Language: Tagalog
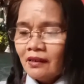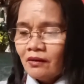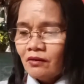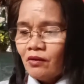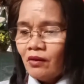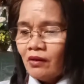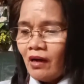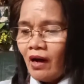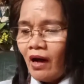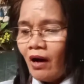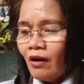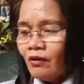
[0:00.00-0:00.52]

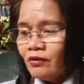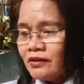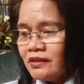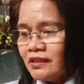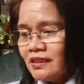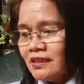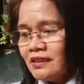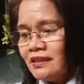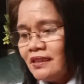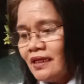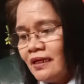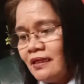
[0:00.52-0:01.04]
how
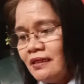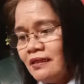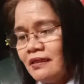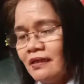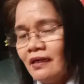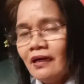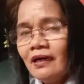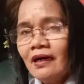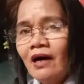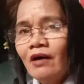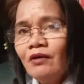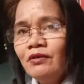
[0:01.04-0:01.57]
did they
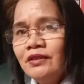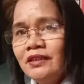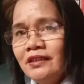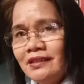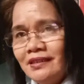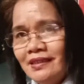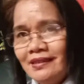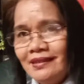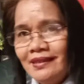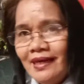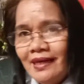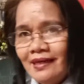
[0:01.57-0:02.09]
uh, how
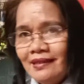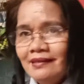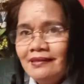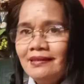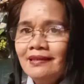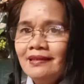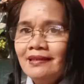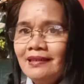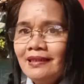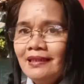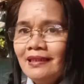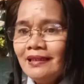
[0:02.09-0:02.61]
did they,
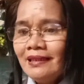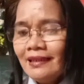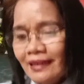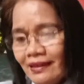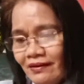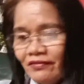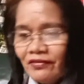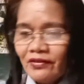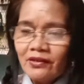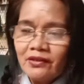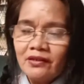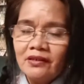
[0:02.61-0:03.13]
did
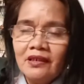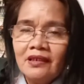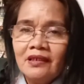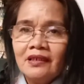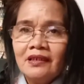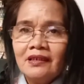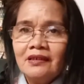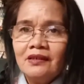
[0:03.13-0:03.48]
deliver,